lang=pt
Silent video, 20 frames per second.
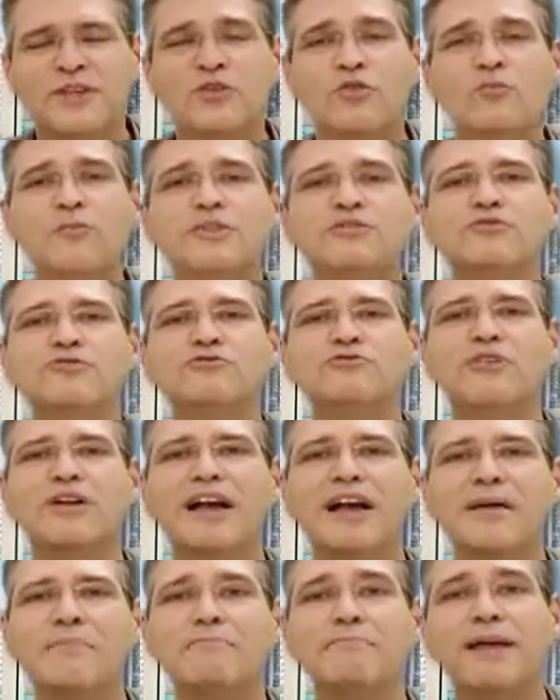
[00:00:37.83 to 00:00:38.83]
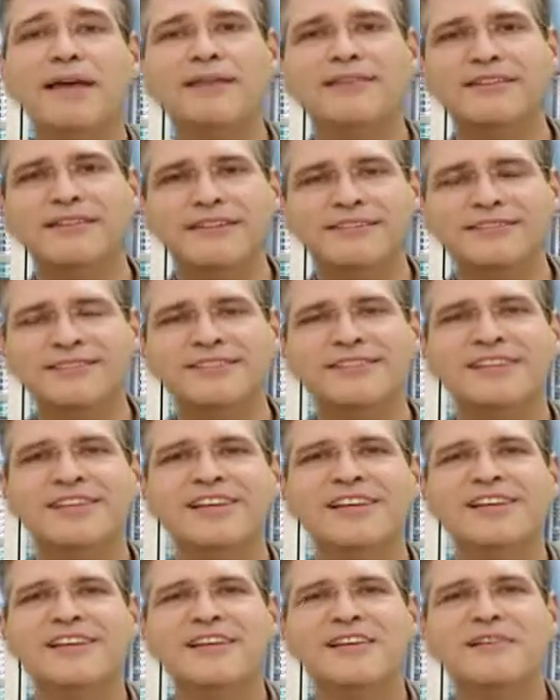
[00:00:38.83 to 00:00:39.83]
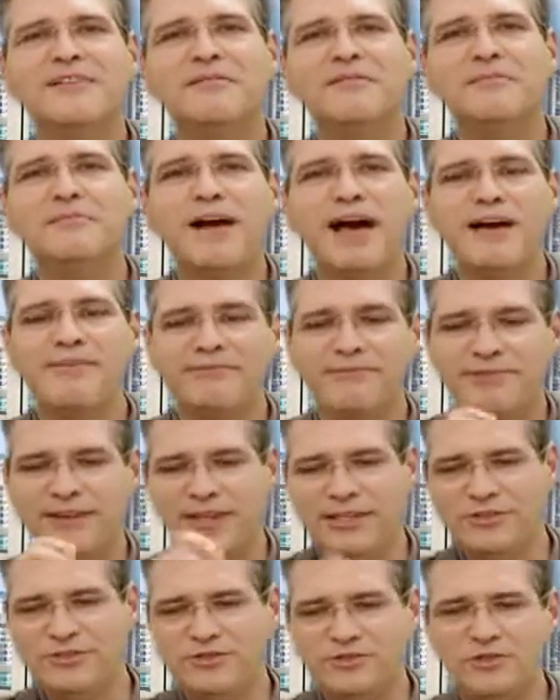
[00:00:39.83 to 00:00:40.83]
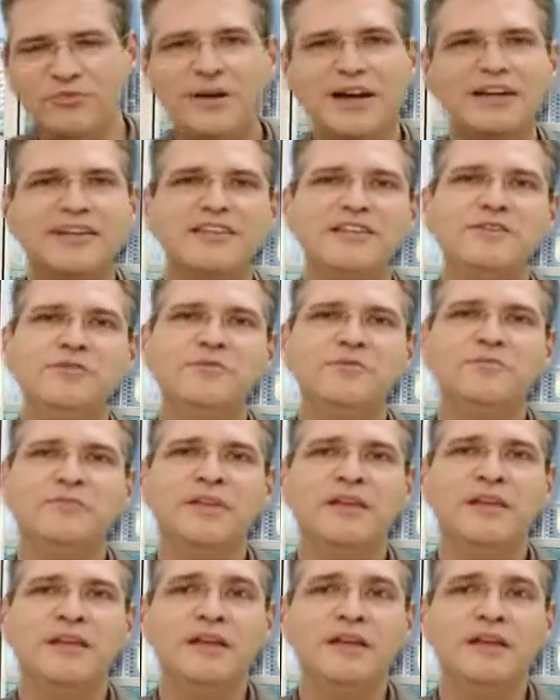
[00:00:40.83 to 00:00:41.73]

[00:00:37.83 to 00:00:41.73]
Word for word: e começou a jogar pedras à frente do barquinho.